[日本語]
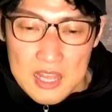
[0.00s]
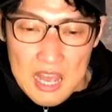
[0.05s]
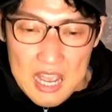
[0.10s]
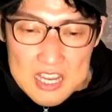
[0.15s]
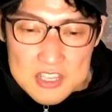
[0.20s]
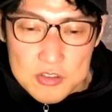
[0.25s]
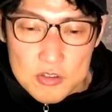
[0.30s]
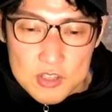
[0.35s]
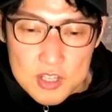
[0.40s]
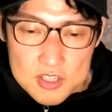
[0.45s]
は
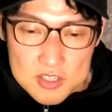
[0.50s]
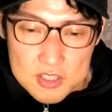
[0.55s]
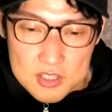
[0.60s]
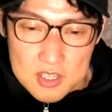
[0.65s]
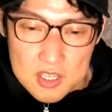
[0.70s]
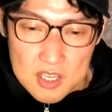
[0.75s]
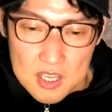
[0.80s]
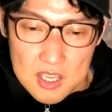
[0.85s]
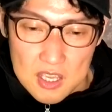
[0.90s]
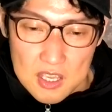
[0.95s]
い、そして
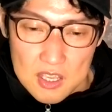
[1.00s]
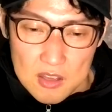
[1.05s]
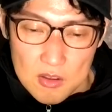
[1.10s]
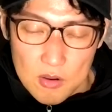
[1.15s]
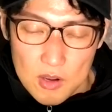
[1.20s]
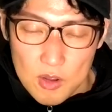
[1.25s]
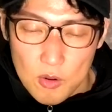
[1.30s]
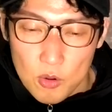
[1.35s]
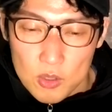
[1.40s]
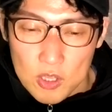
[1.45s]
次。
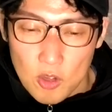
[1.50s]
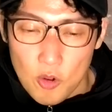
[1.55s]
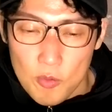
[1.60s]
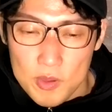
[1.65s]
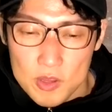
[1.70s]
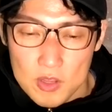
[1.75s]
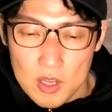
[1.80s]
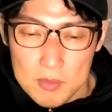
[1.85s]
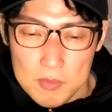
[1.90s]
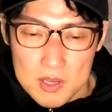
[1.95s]
これこんな
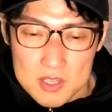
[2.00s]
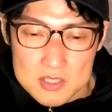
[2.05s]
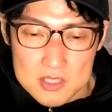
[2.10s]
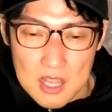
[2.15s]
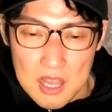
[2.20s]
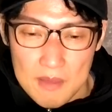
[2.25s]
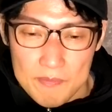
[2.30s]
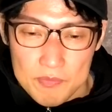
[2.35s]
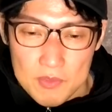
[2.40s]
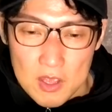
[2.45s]
コメントありまし
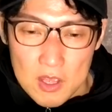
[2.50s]
た。